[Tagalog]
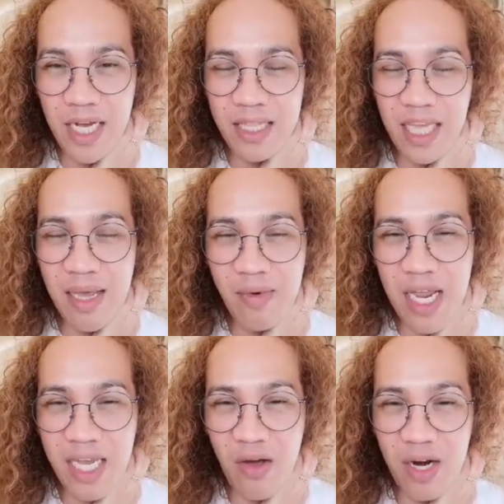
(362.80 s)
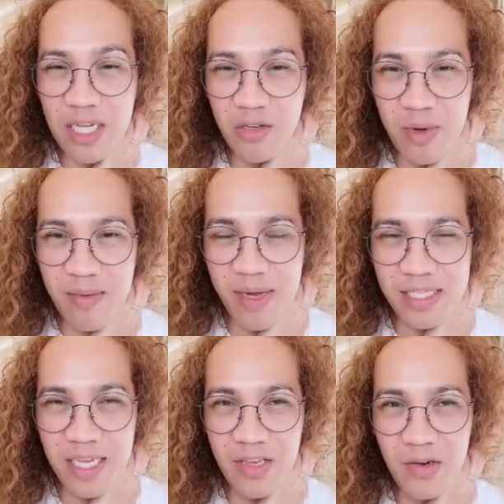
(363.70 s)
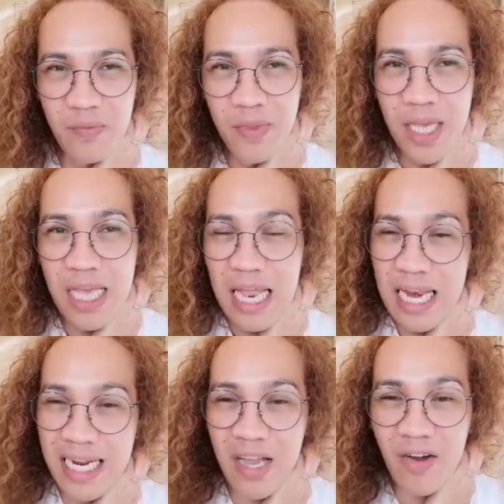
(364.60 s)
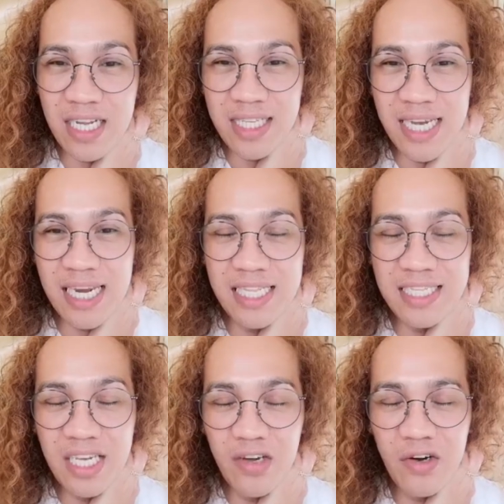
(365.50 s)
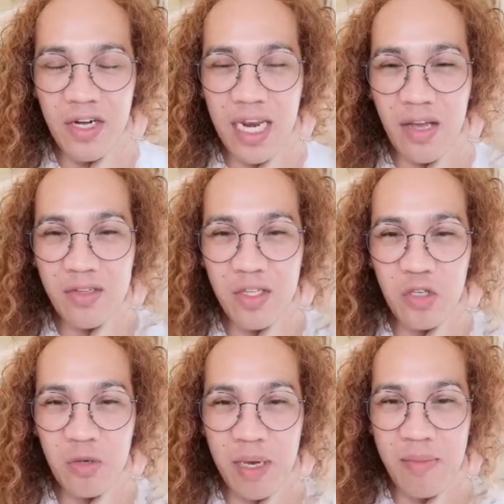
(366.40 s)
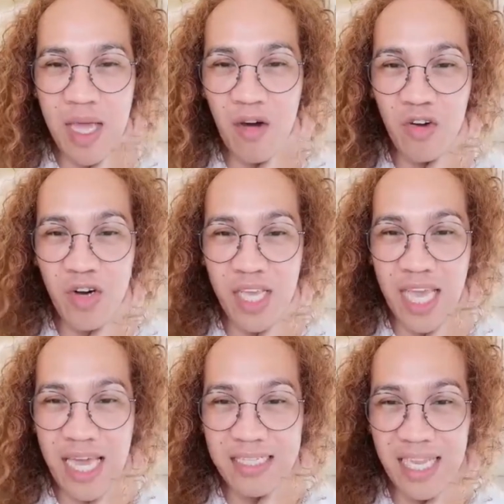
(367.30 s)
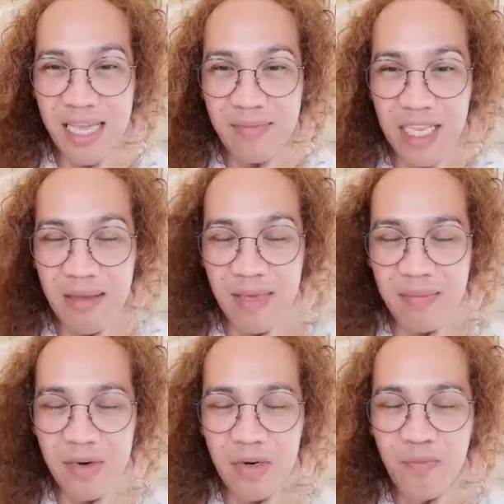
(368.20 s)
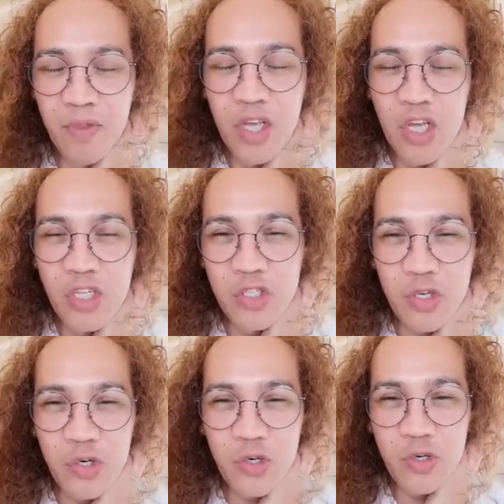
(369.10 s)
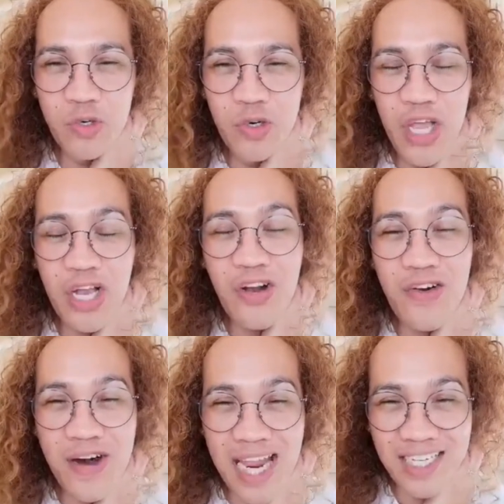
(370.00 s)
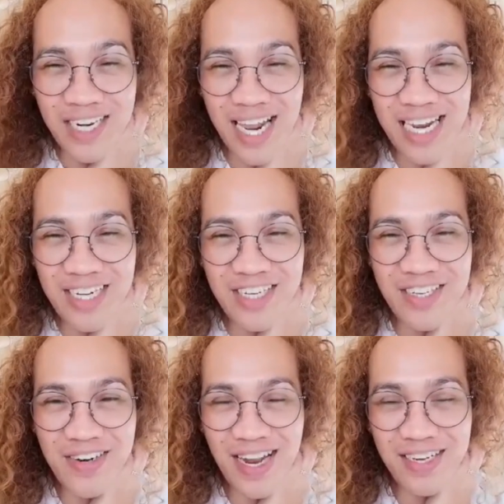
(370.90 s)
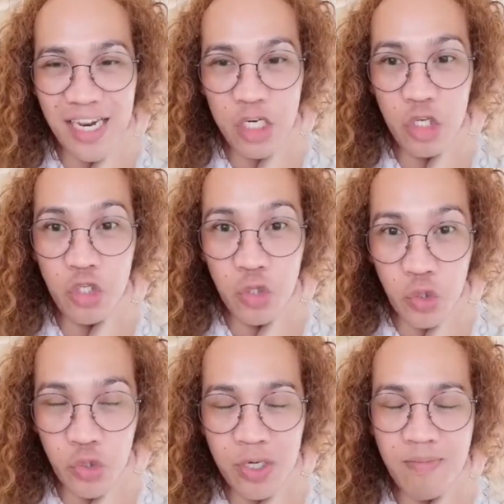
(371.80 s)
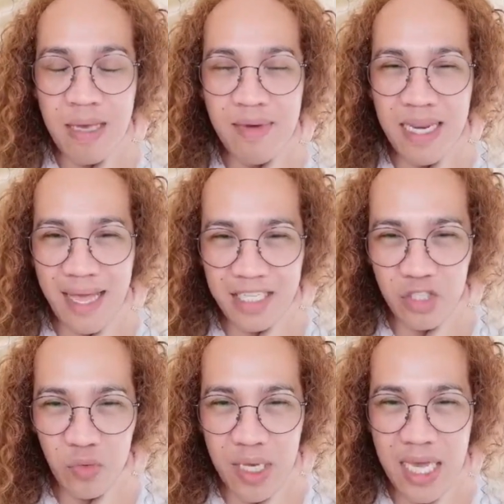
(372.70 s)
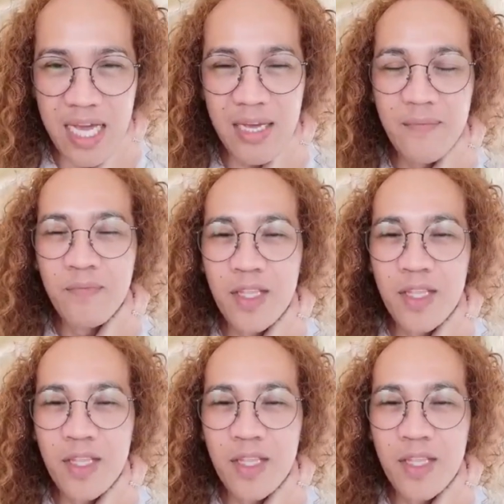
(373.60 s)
chat, alam mo, lagi ako nakasubaybay sa iyo. Lagi ako nasa gilid sa iyo, lagi sinusubaybay ako na nangyayari sa live streaming ko. So, congratulations, congratulations. Soon, maybe next week,